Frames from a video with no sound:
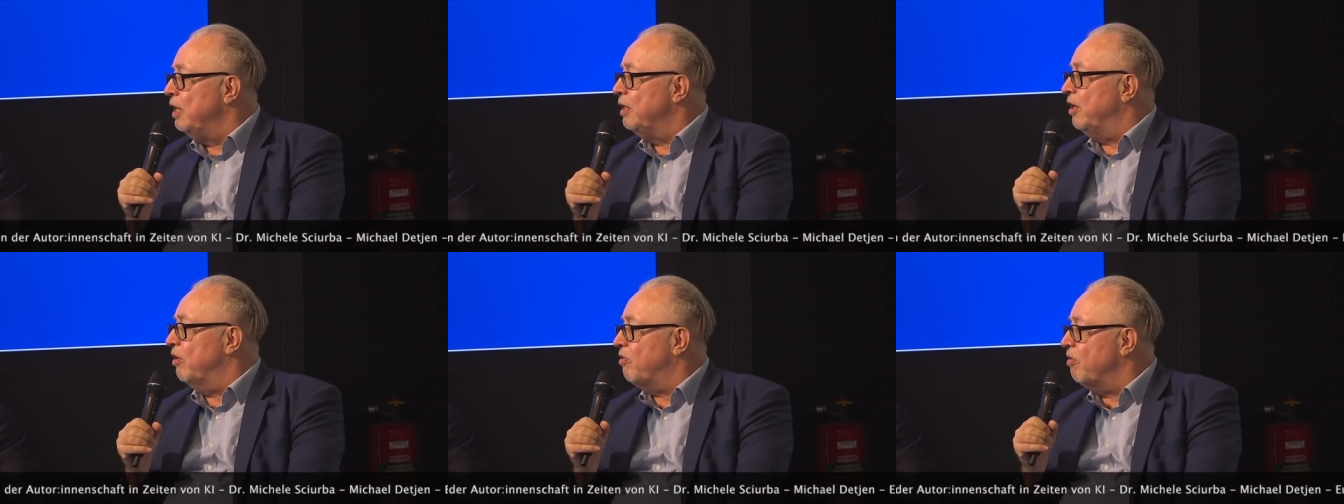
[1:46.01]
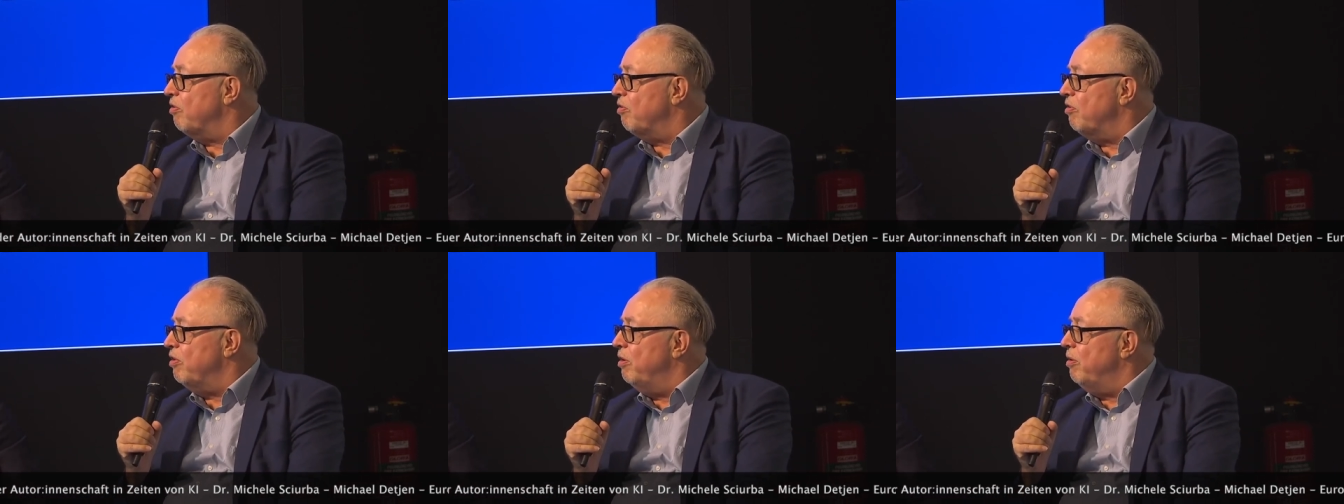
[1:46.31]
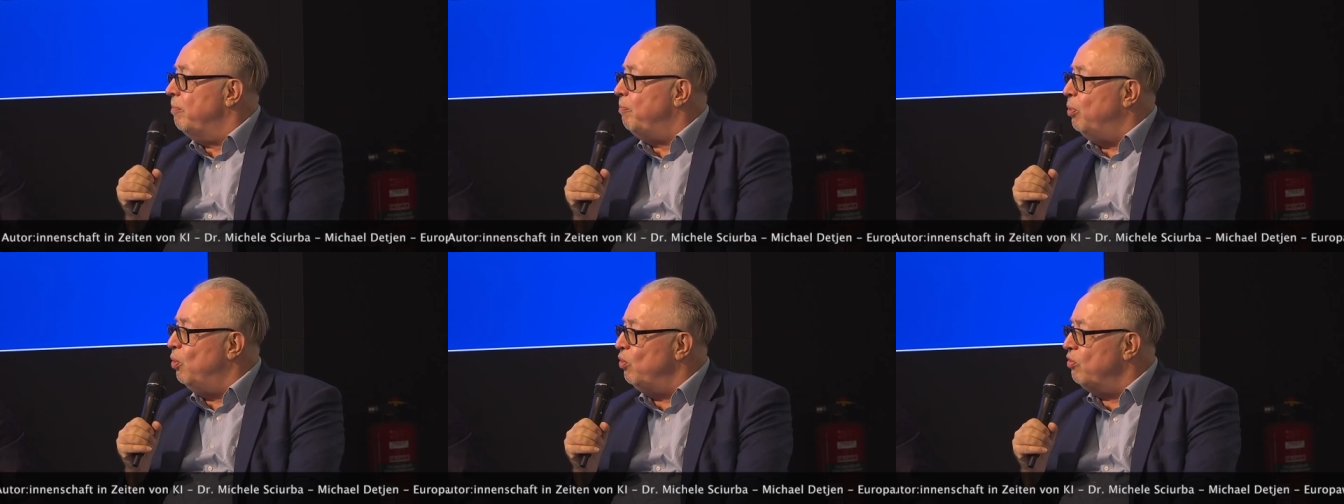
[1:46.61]
Das ist
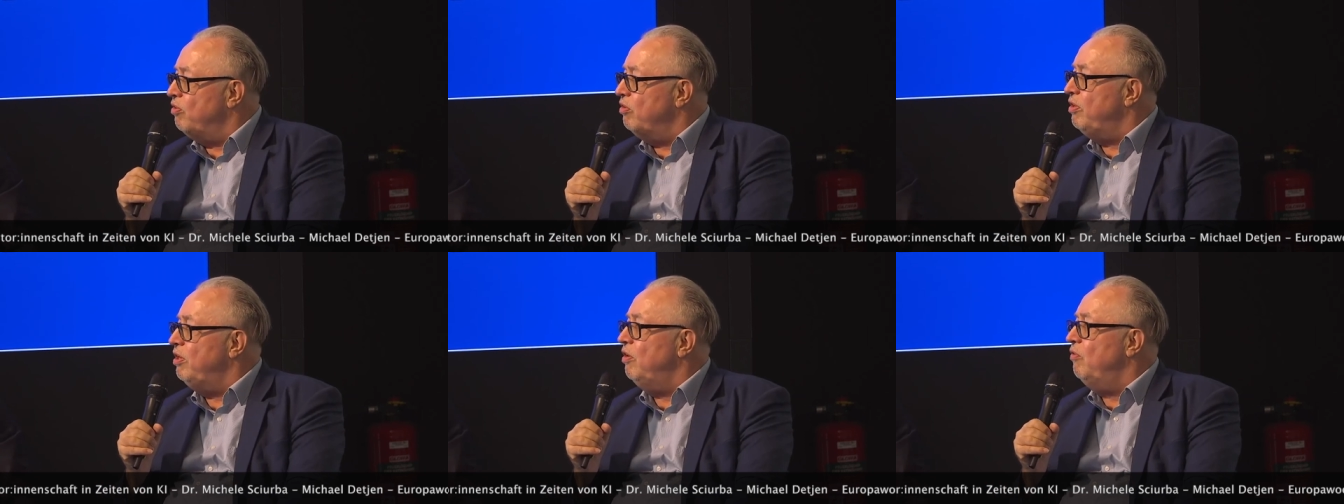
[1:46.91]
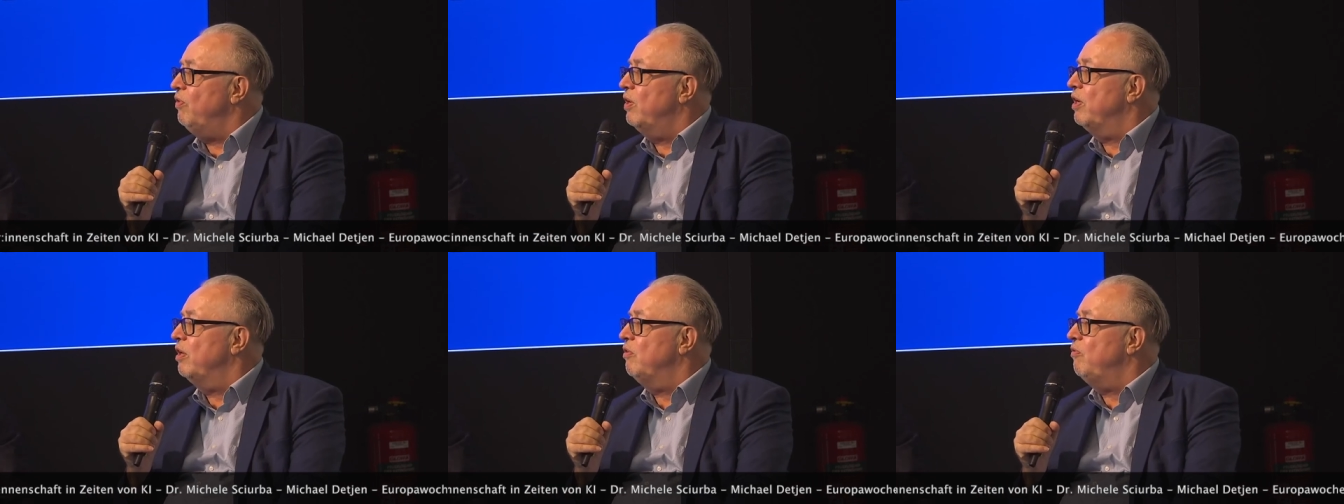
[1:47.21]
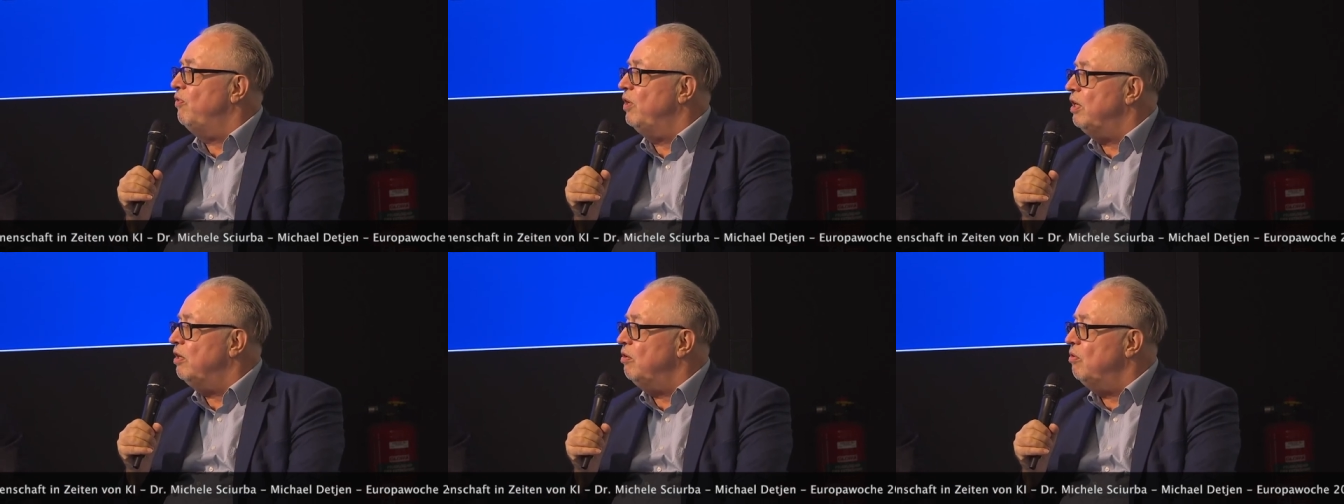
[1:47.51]
eine positive
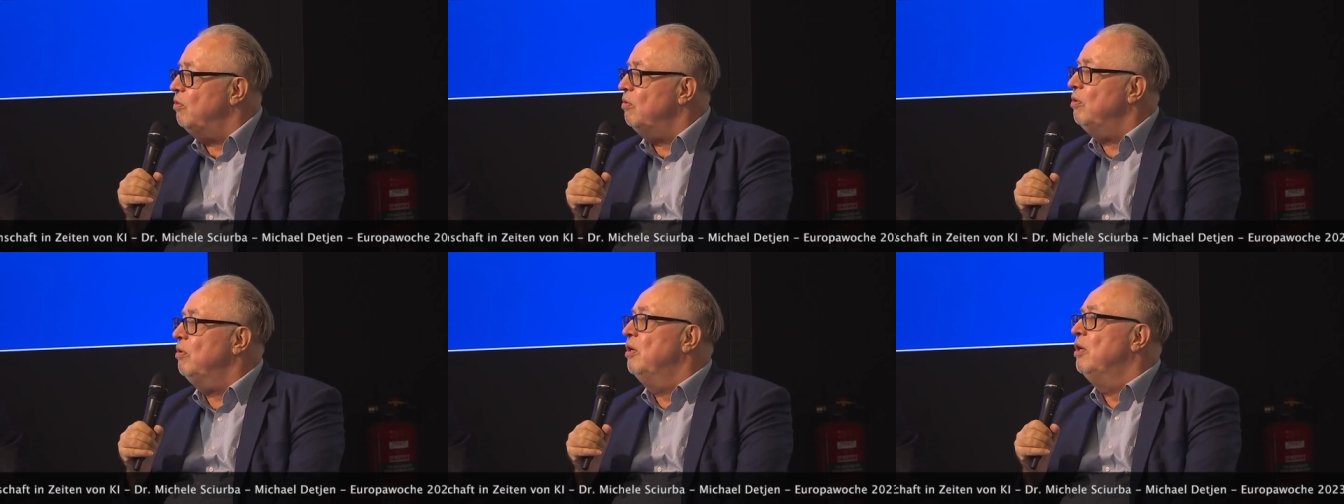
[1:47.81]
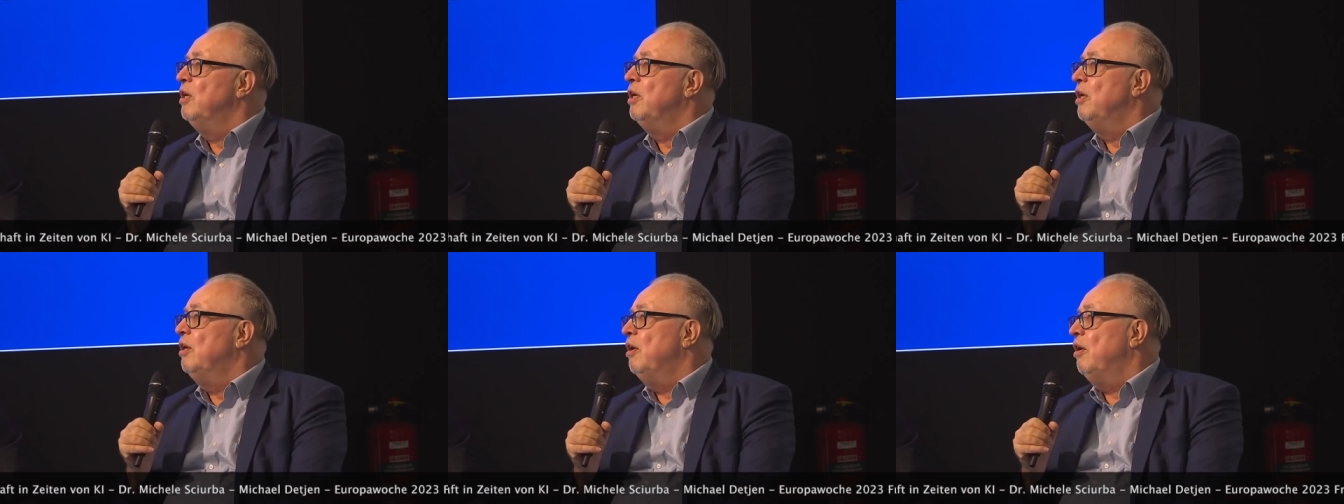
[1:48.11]
Entwicklung